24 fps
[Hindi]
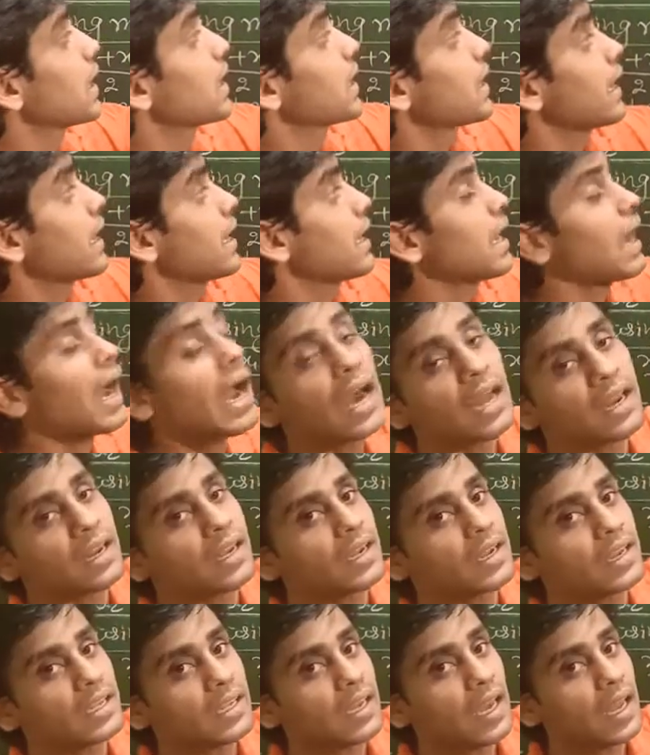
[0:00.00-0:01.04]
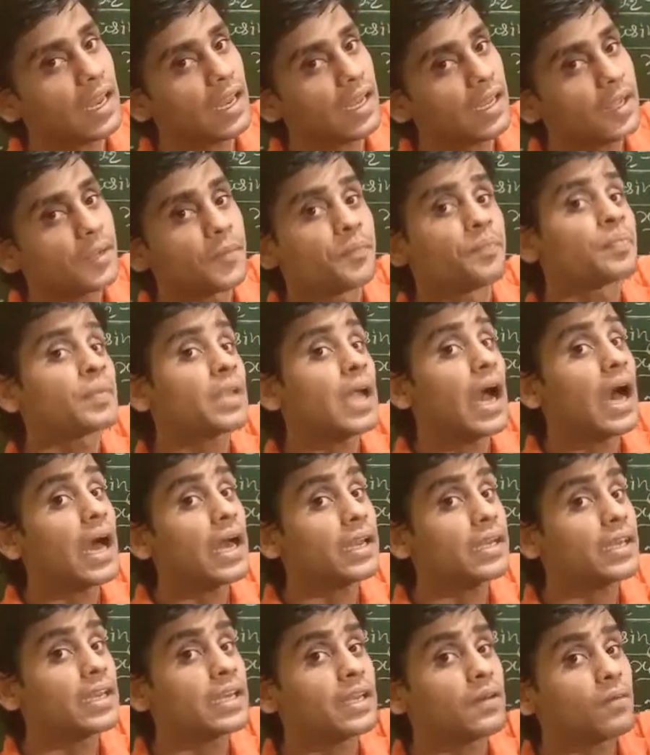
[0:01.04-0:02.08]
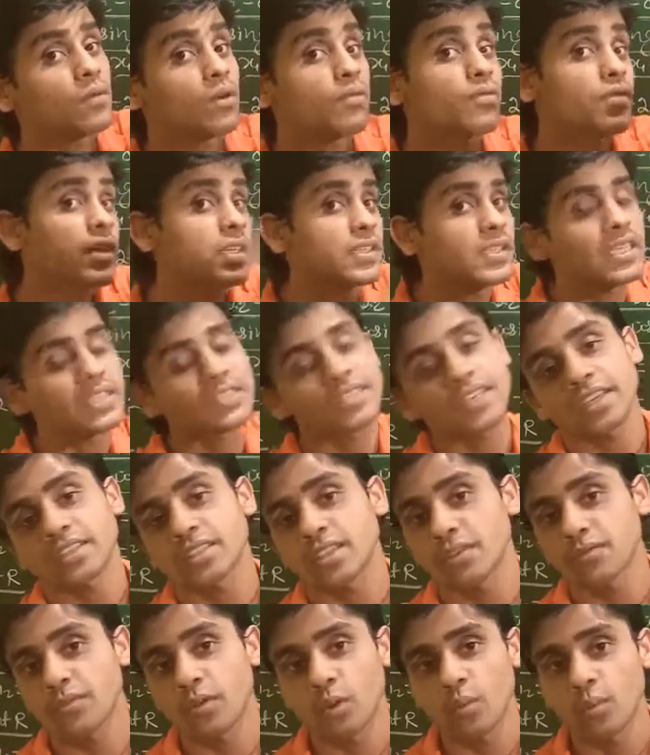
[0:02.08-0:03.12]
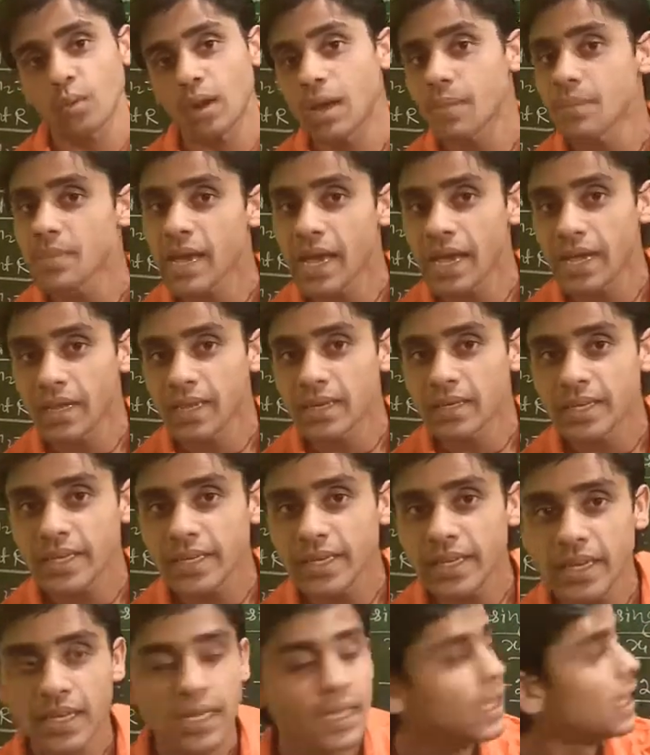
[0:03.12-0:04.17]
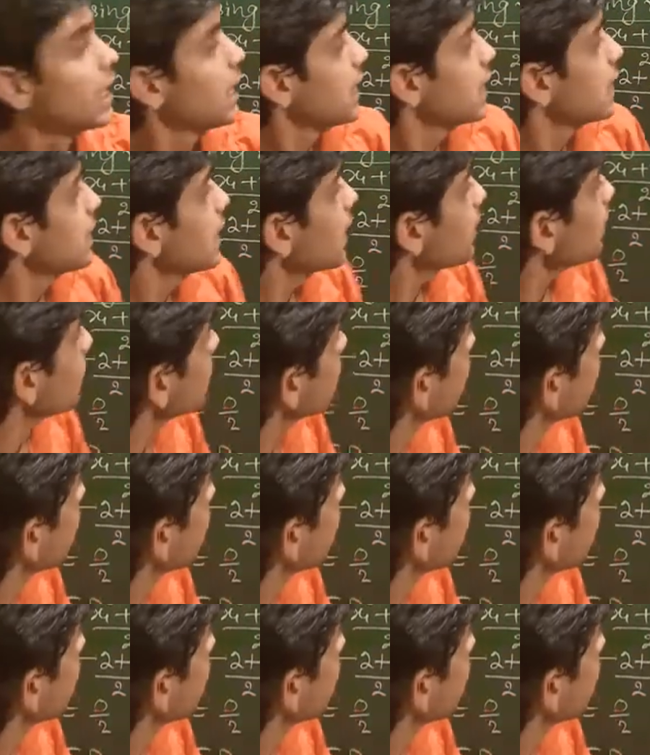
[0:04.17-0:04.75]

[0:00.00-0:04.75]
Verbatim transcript: करेंगे आर का निकालेंगे आर के लिए हम लोग फिर से सेक्शन फॉर्मूला में आएंगे ठीक है यहाँ पर